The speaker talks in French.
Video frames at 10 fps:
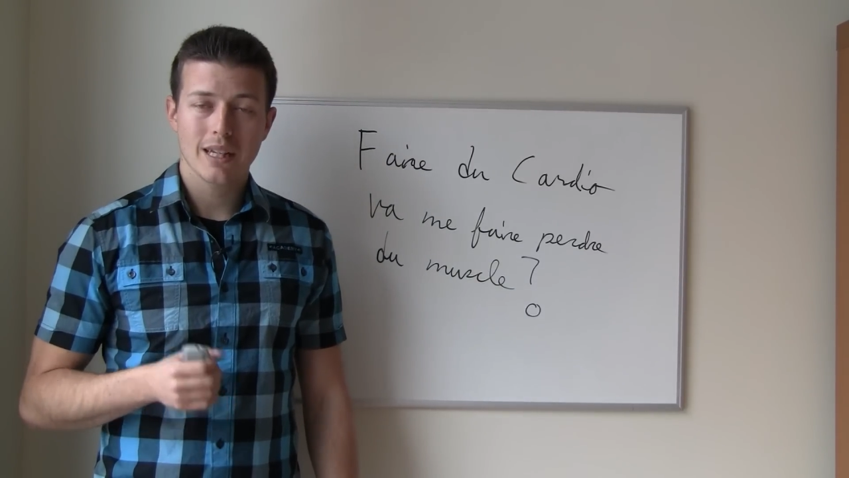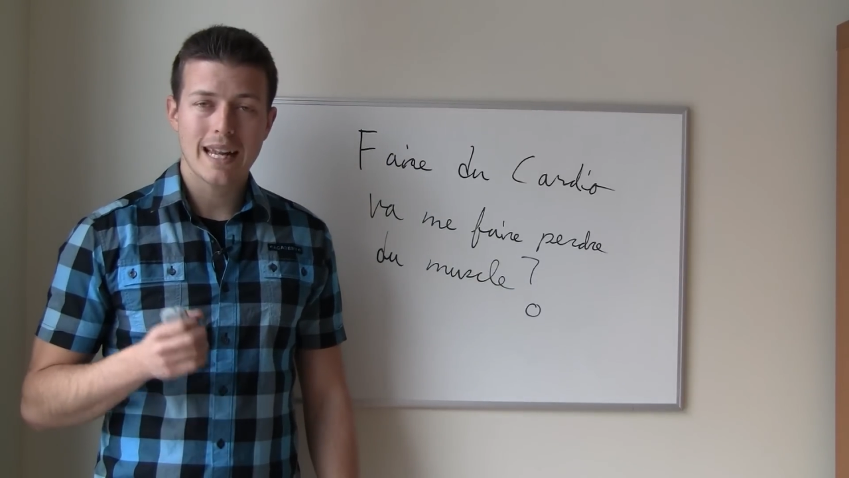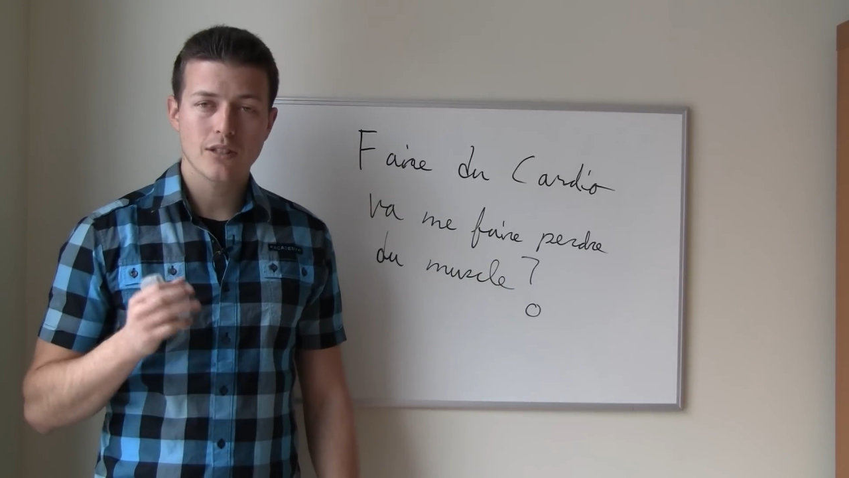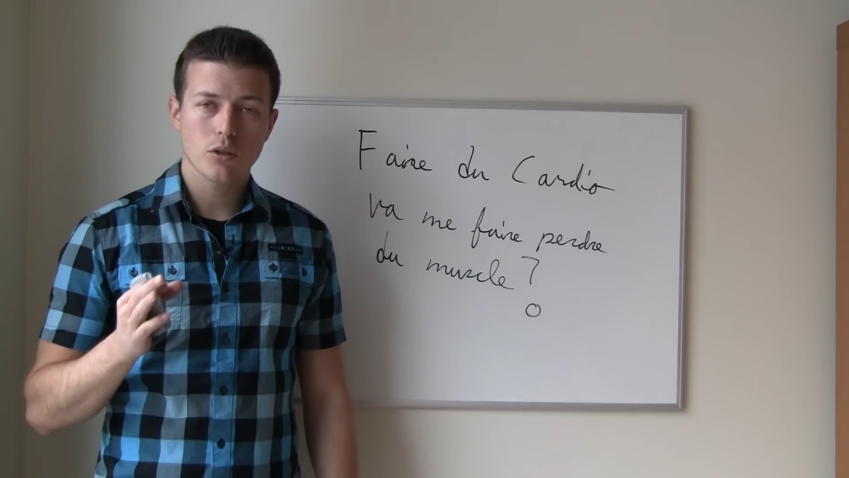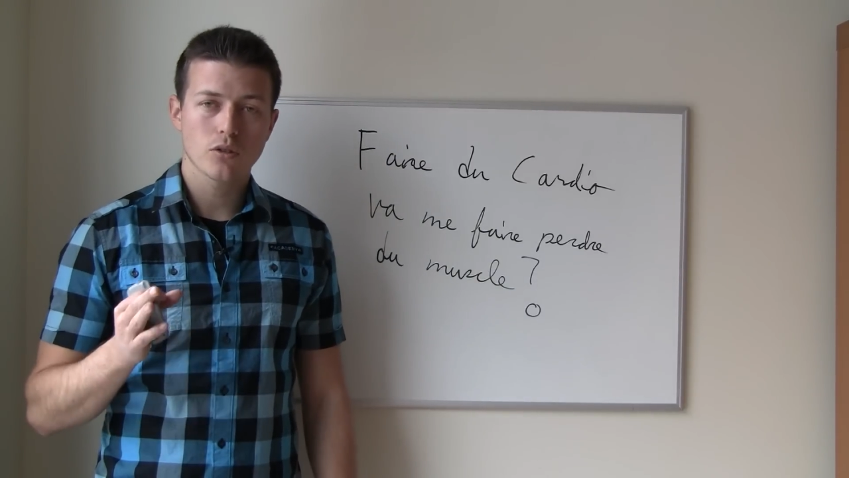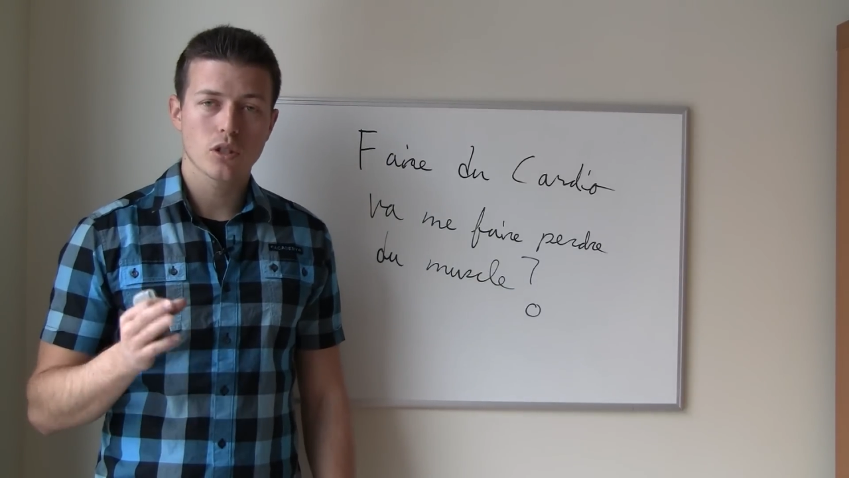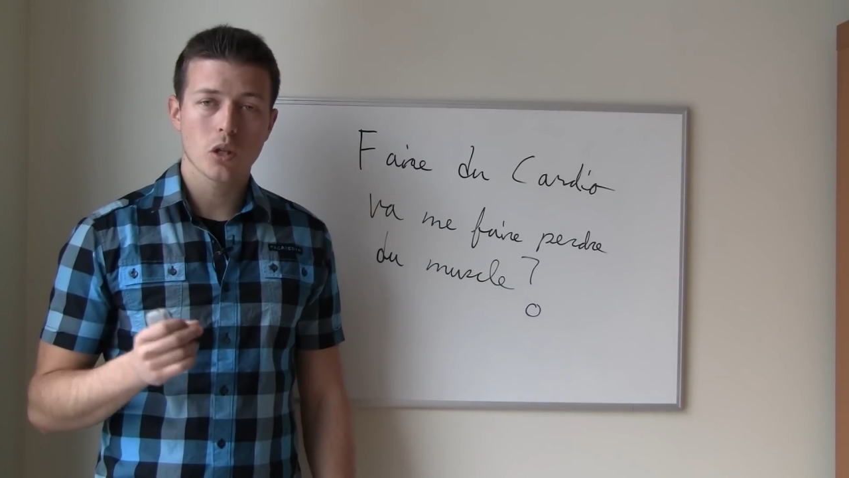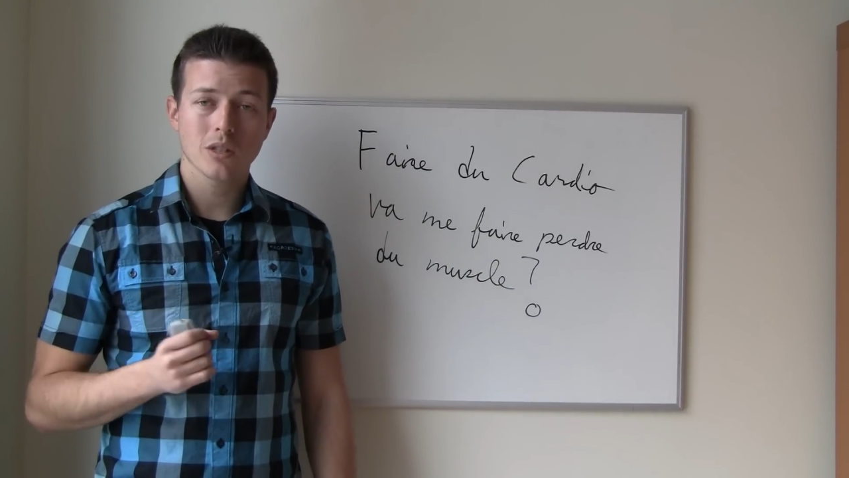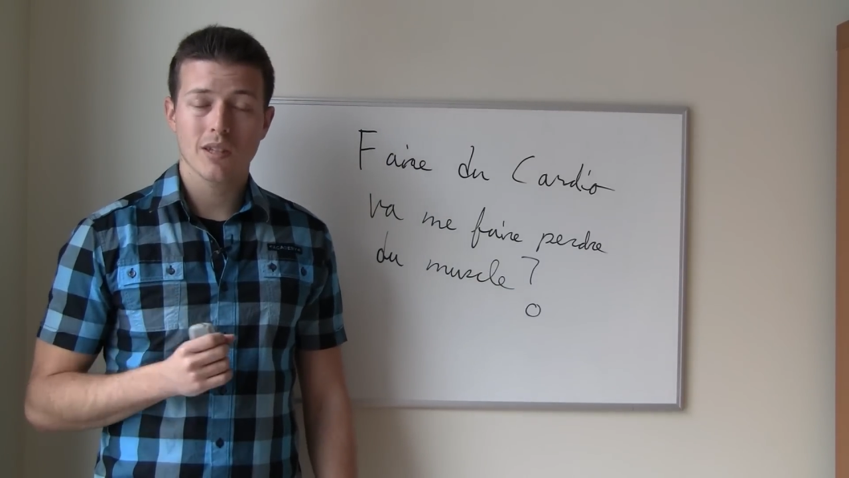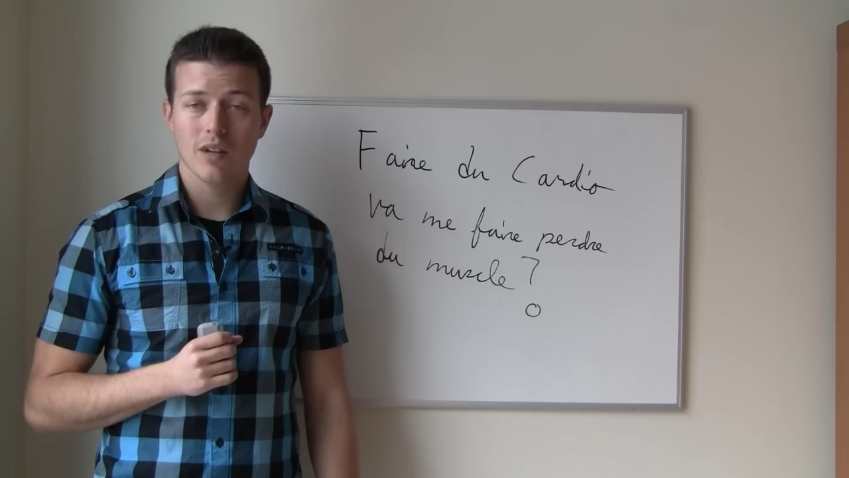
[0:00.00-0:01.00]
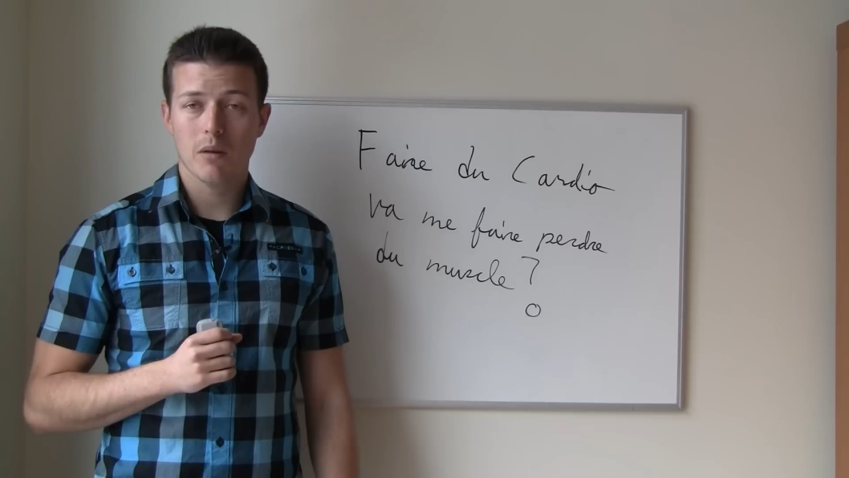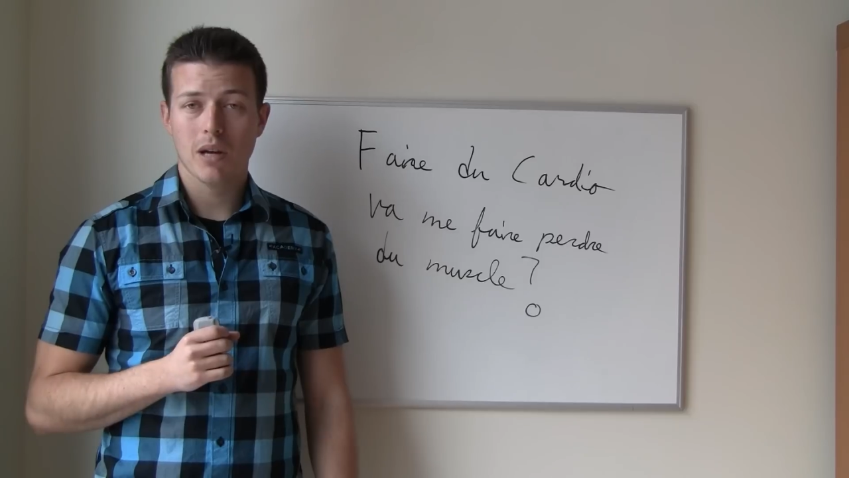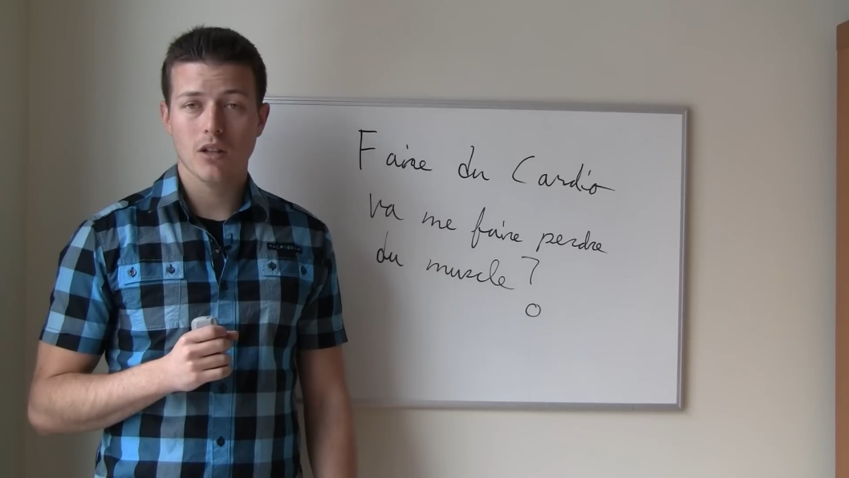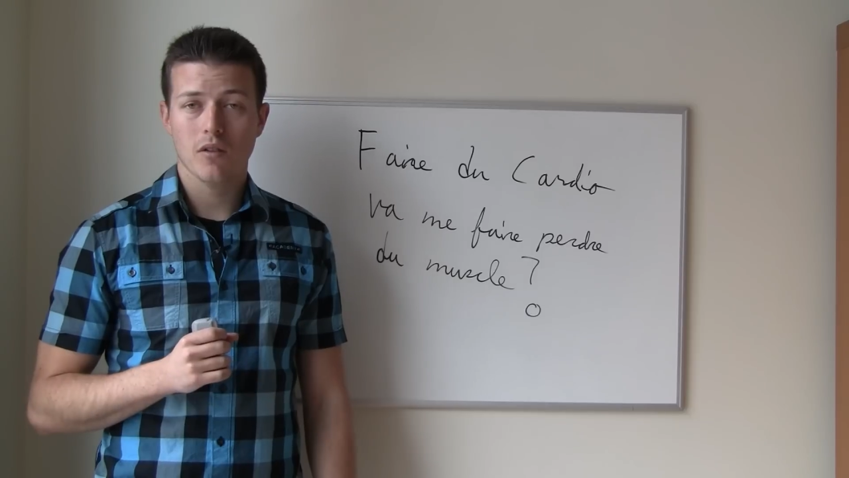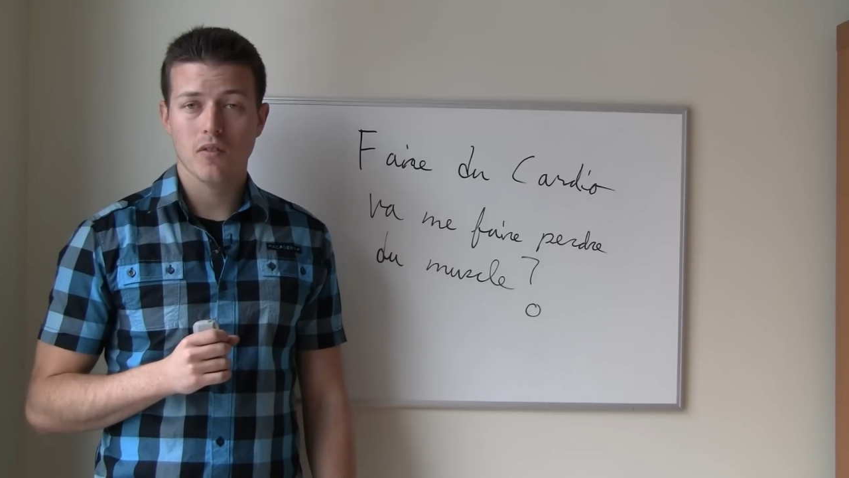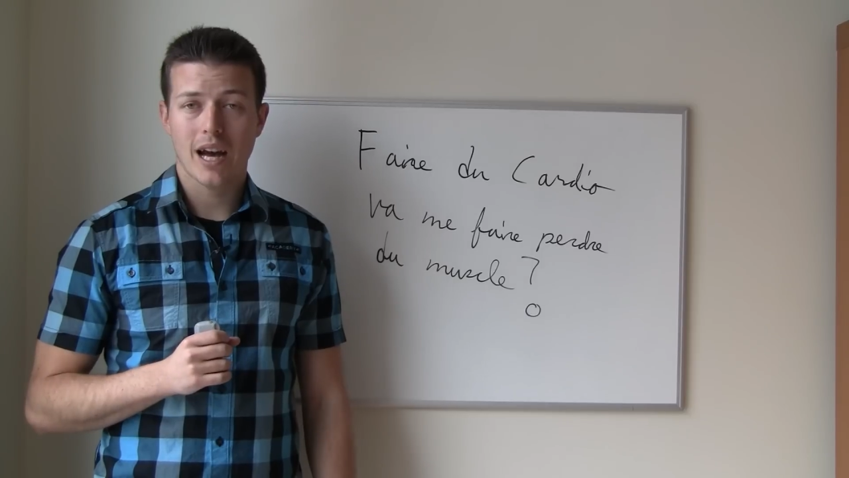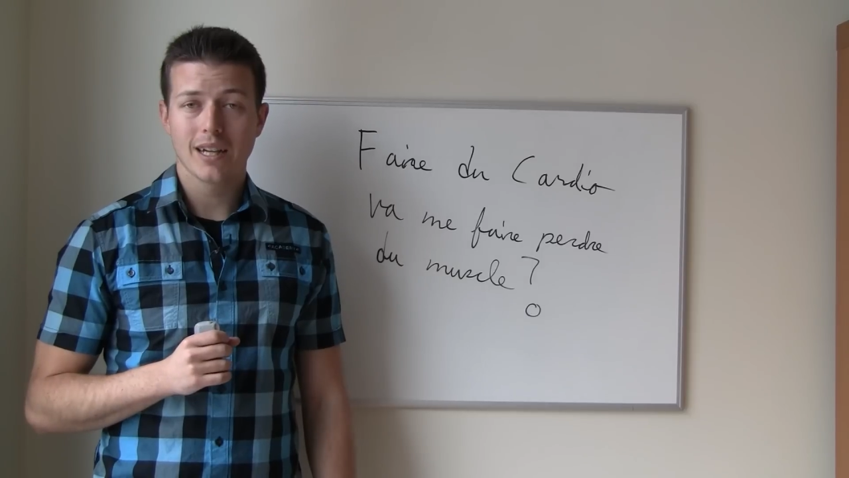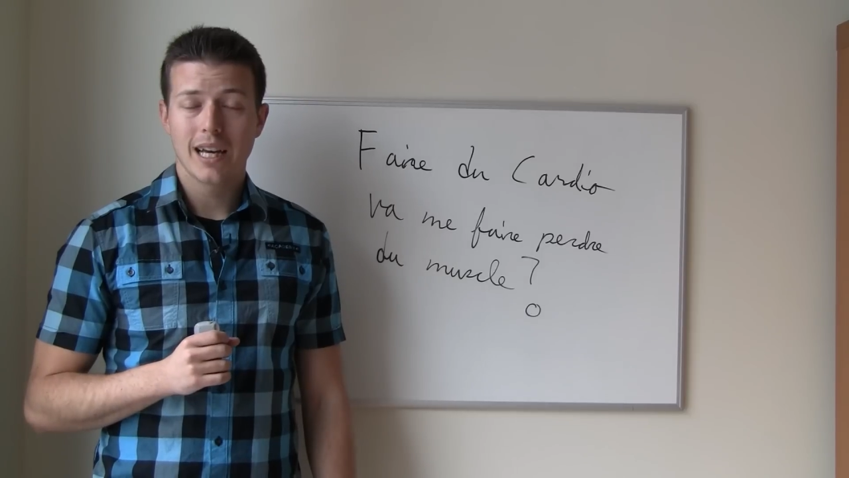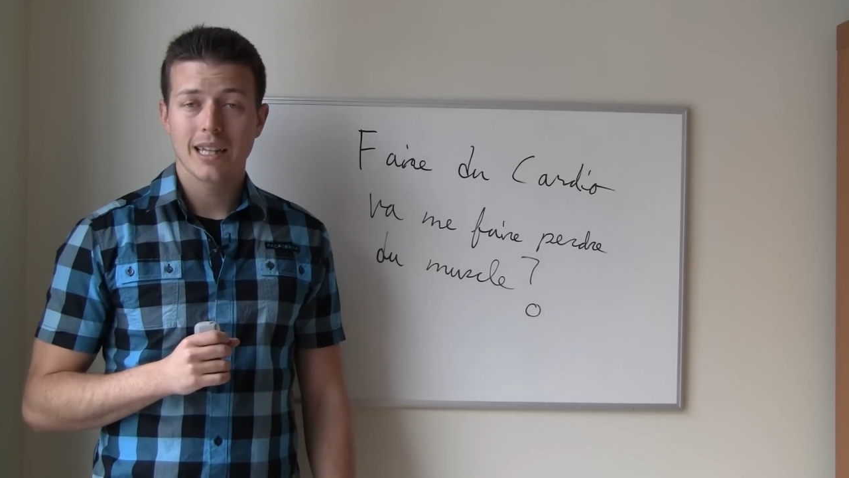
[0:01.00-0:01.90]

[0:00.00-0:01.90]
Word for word: La solution, c'est vraiment de faire